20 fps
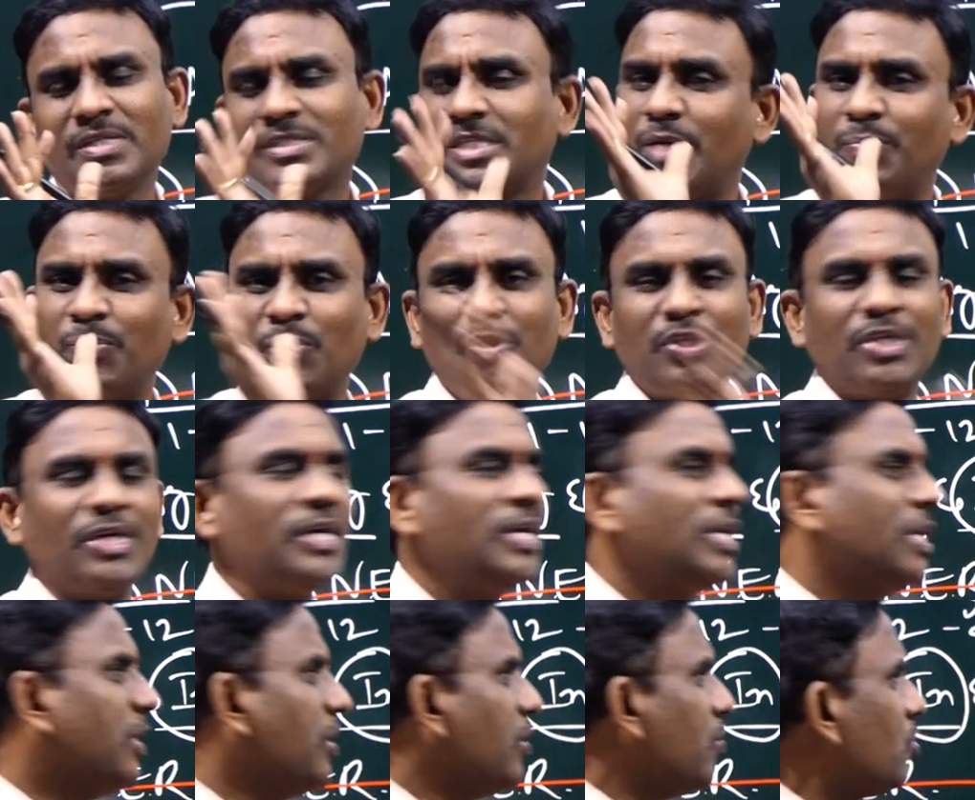సరిపోద్ది
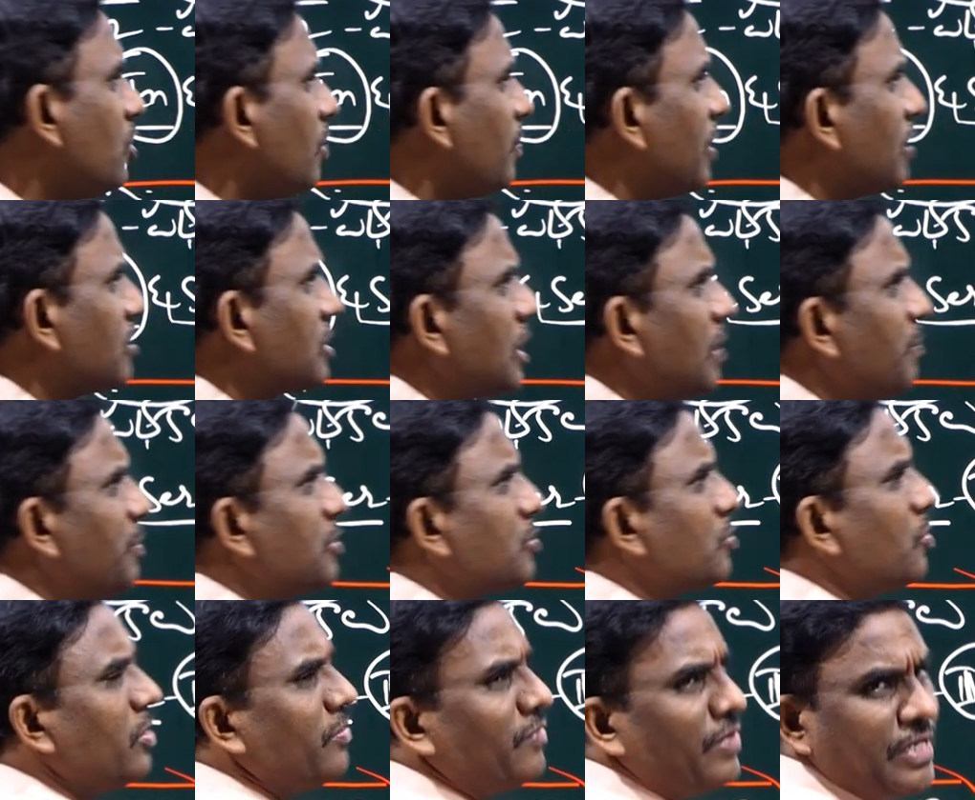ఇందులో మనకు
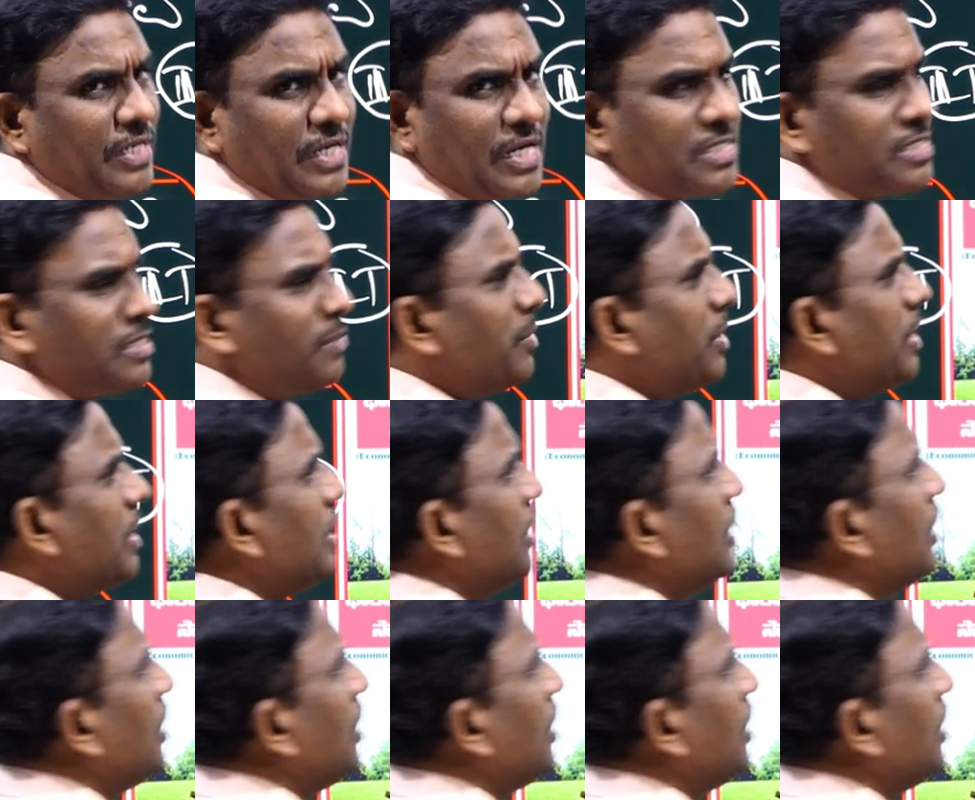సిలబస్లో ఇవన్నీ రాసామండి